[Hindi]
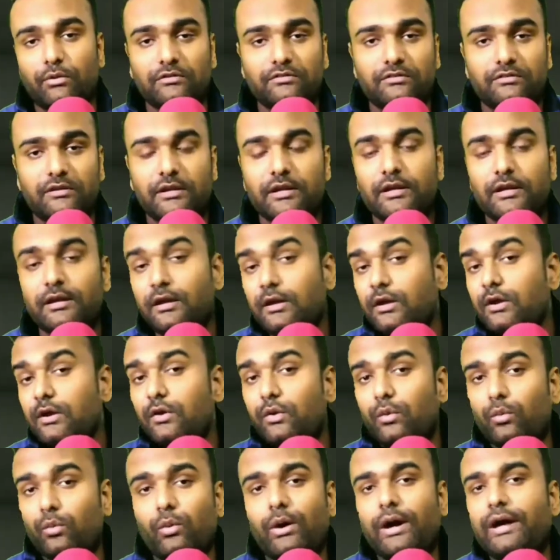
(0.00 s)
बहुत सारे
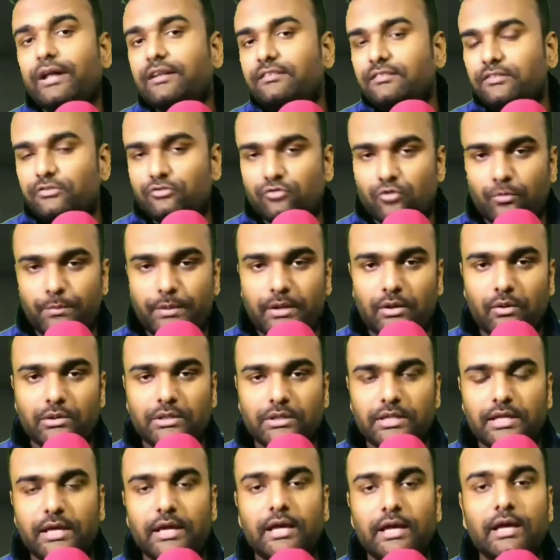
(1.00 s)
वायरसेस छुपे
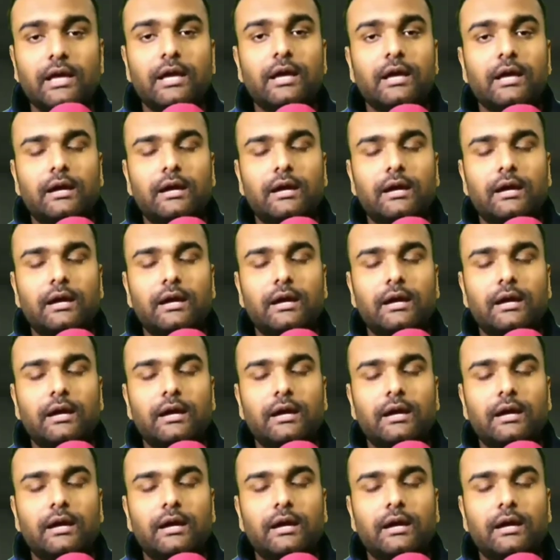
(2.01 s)
होते हैं